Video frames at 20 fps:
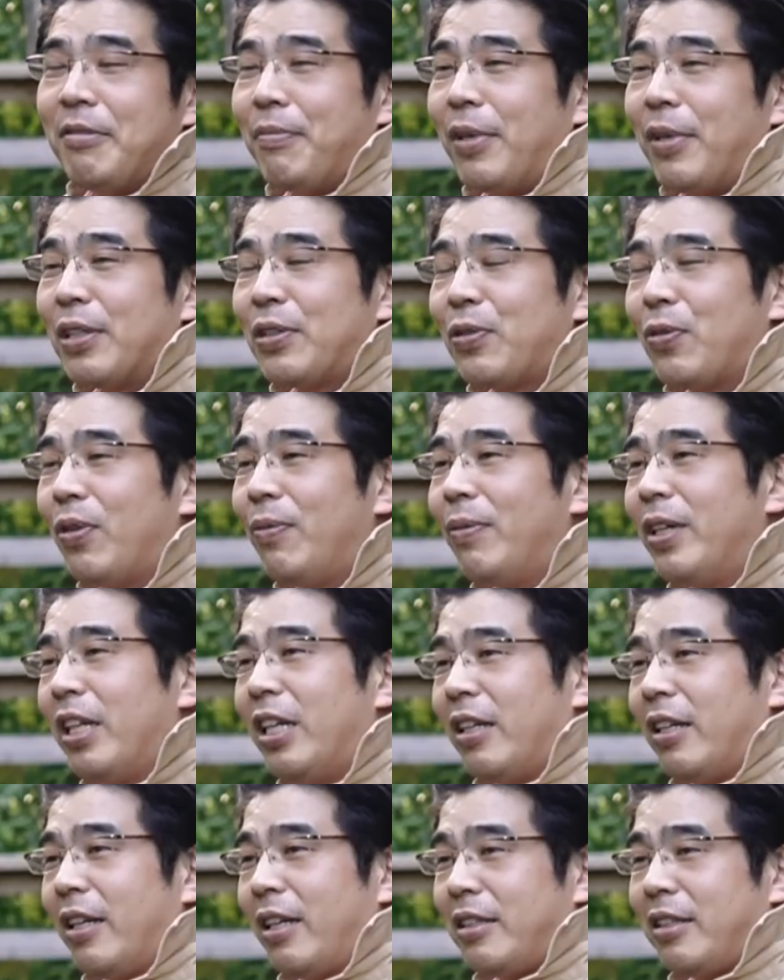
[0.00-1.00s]
まあ、そこま
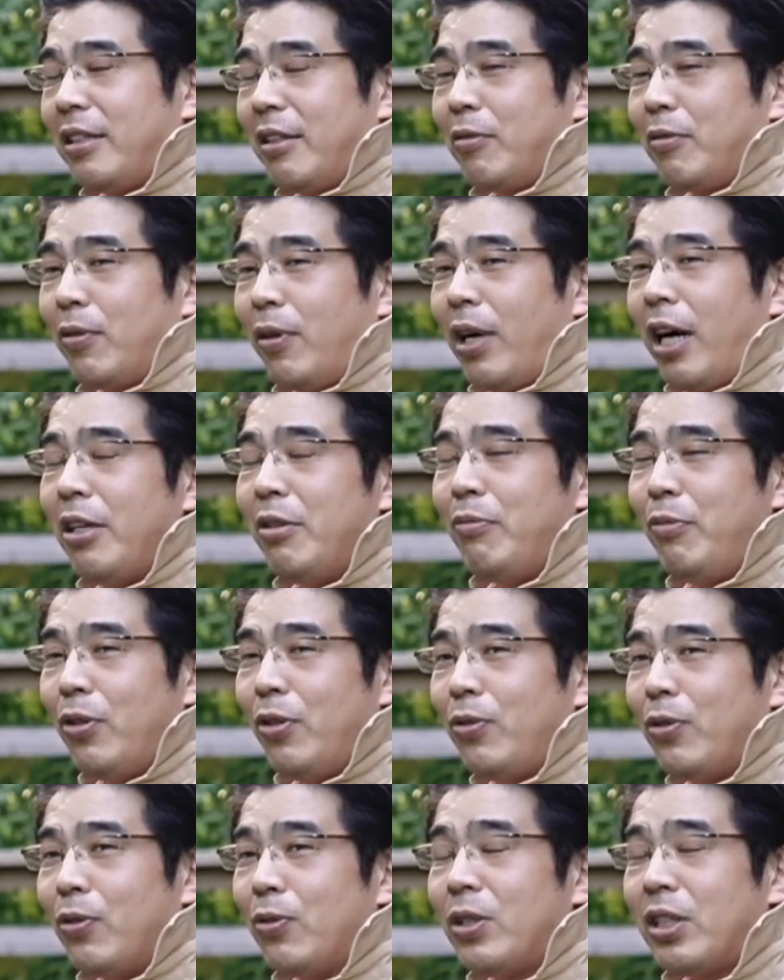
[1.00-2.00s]
でになっちゃうと歩み
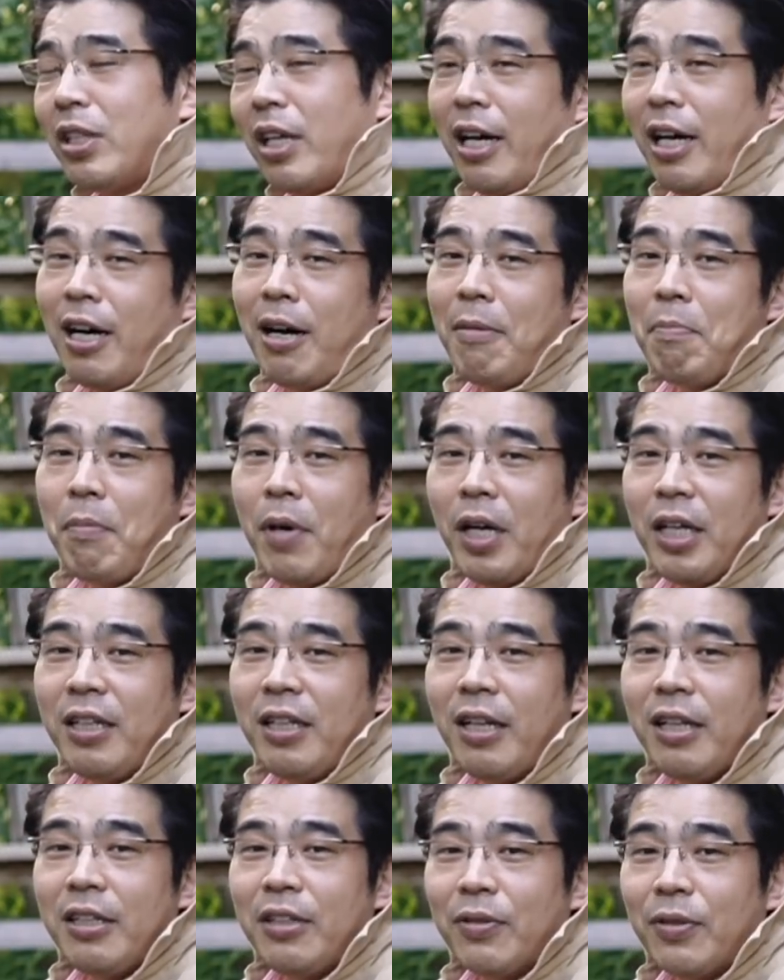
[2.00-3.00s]
寄る余地があんまり
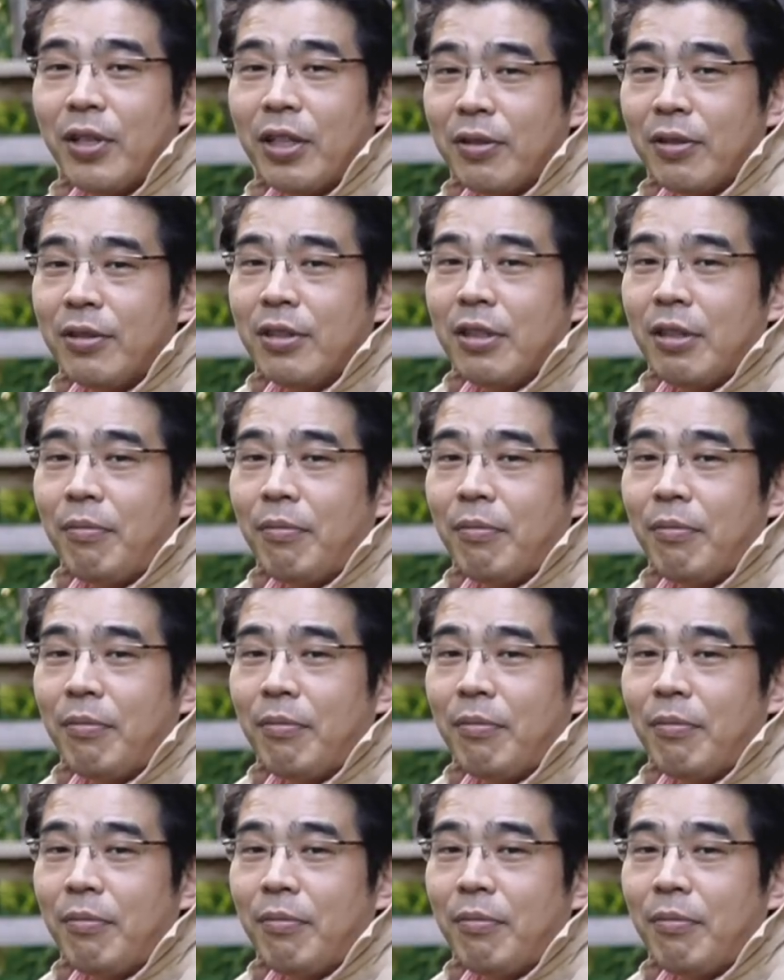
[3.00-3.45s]
ないよねと、